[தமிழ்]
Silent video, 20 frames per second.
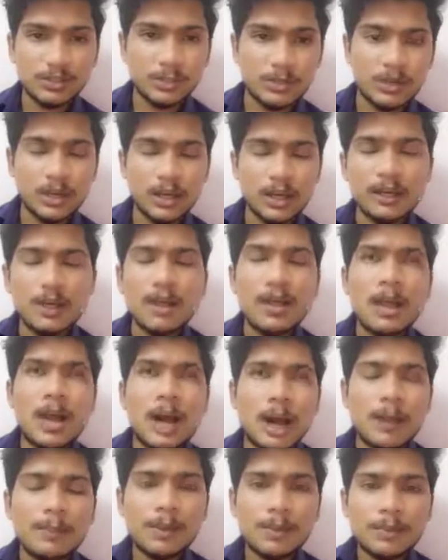போவாங்க
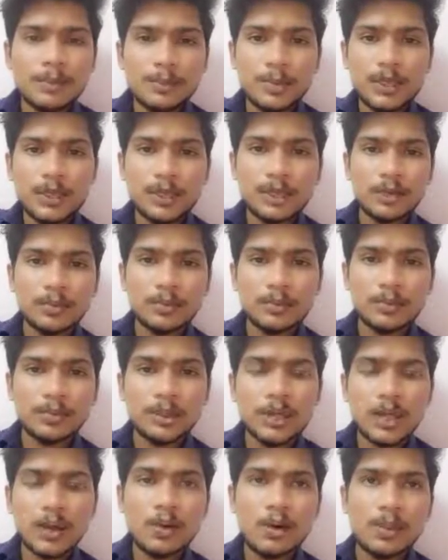அப்போ அப்படி போயிட்டு இருக்கும்போது
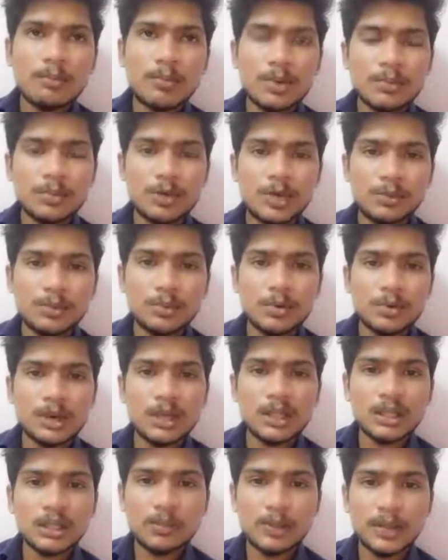அவங்க அம்மா முன்னாடி போயிடுவாங்க
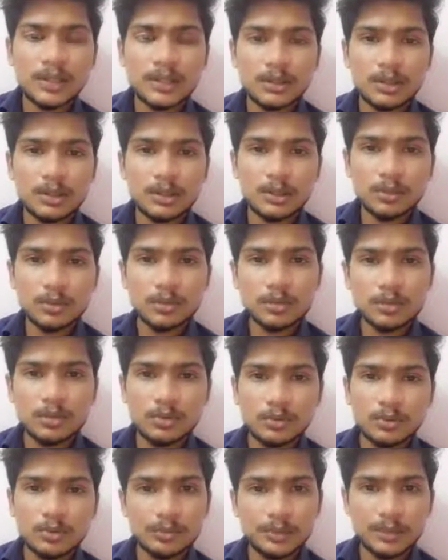அந்த பையனும் அந்த
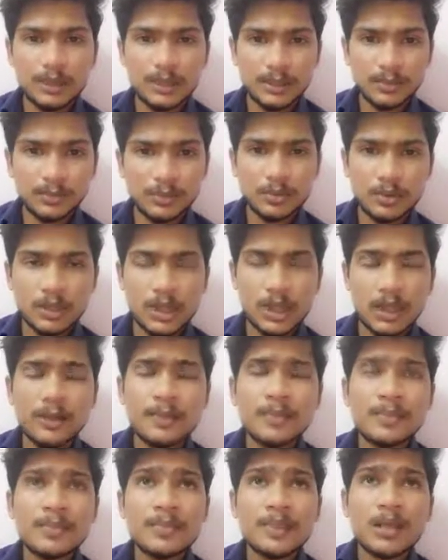பொண்ணும் பின்னாடி போவாங்க
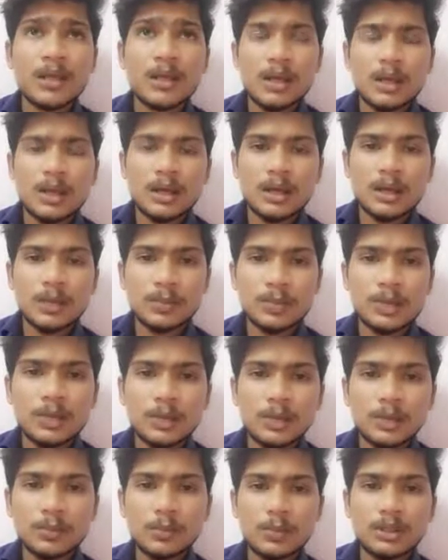போயிட்டு
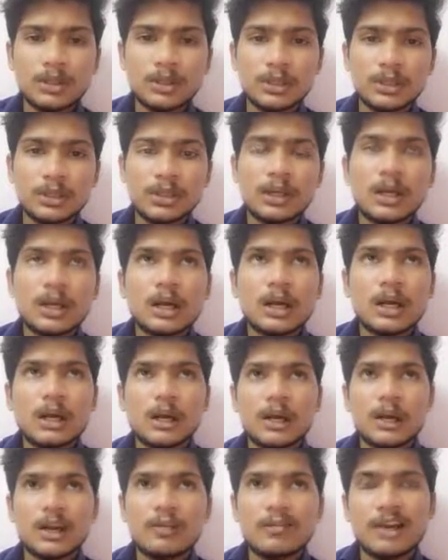இருக்கும்போது
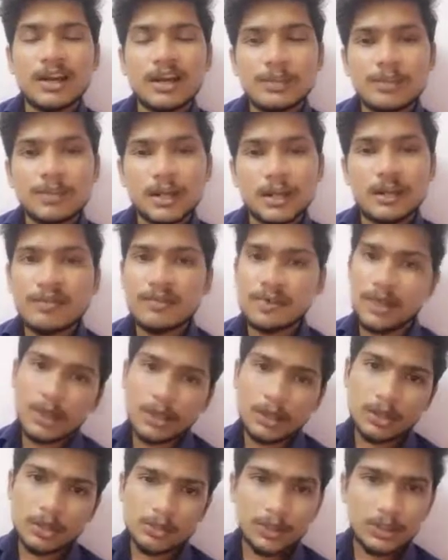வழி மாறி வேற
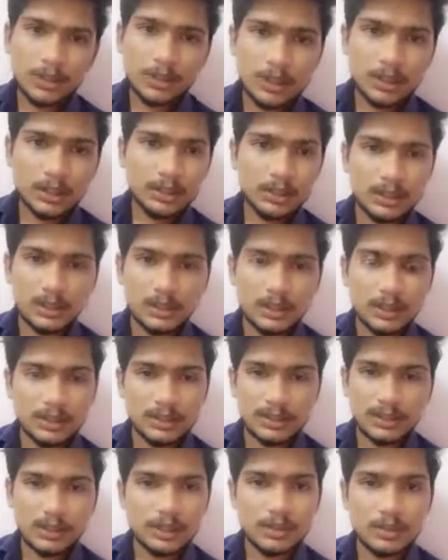எங்கேயோ போயிடுவாங்க இந்த
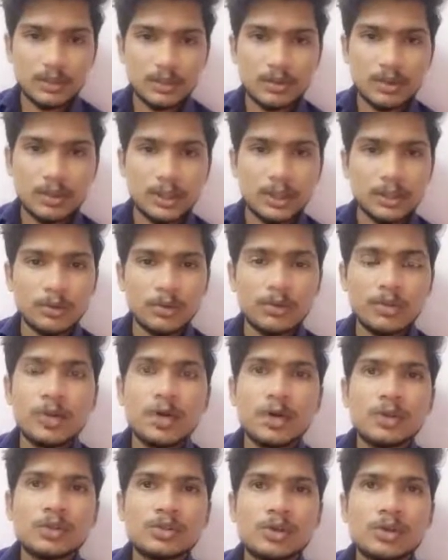ரெண்டு குழந்தைங்களும்
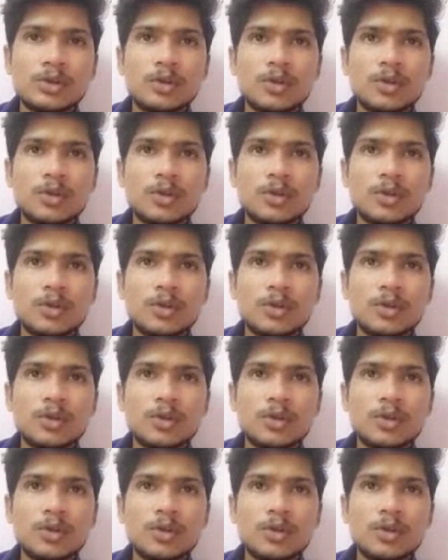ஸோ